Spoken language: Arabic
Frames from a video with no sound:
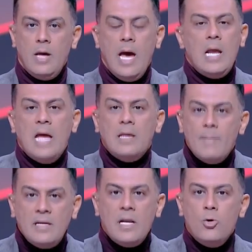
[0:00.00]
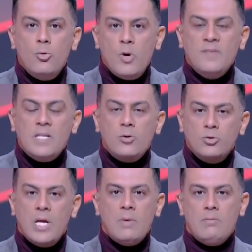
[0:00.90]
انا اتمنى ان المنافسه
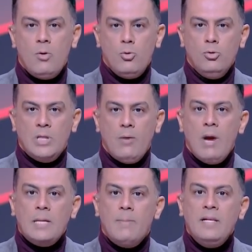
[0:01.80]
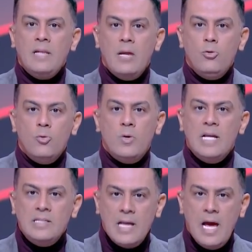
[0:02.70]
تكون دايما موجوده واتمنى انه
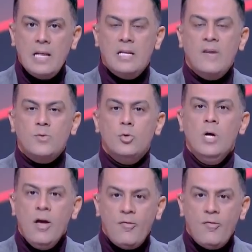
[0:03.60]
النادي الاهلي نفسه